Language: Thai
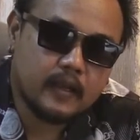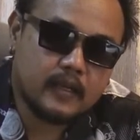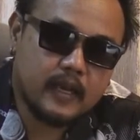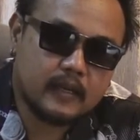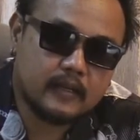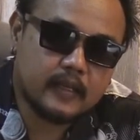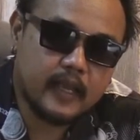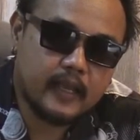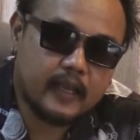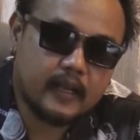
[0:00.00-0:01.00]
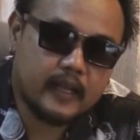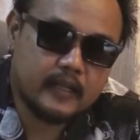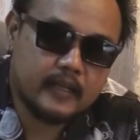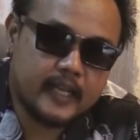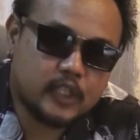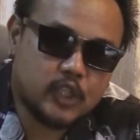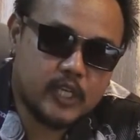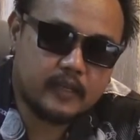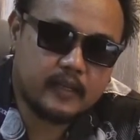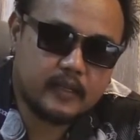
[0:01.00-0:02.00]
เครื่องหรือ
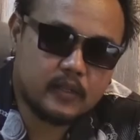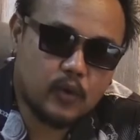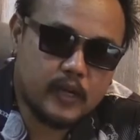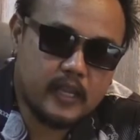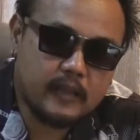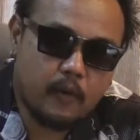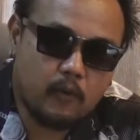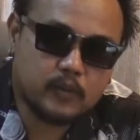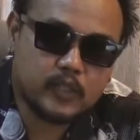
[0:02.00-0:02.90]
Engine ตัวนี้ผม